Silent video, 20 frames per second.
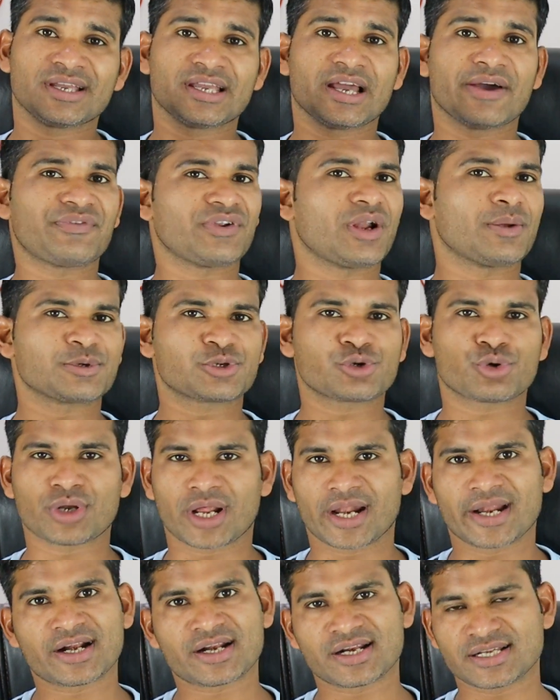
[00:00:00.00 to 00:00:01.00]
या फिर आप इसको
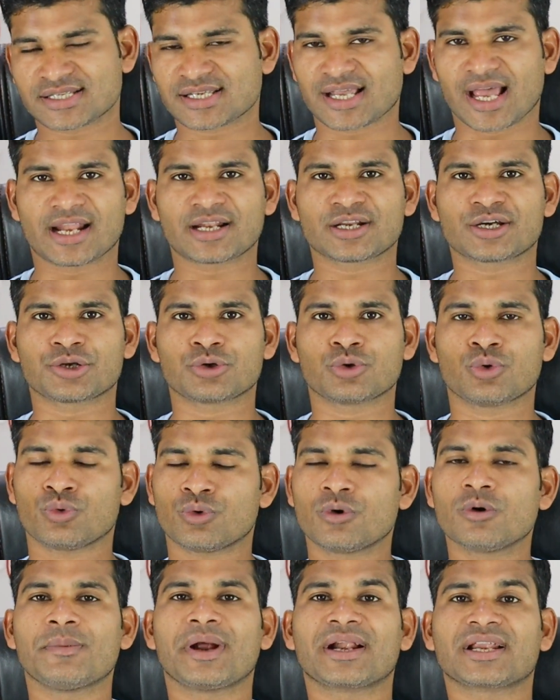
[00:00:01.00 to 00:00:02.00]
डायरेक्ट स्कैन करो वो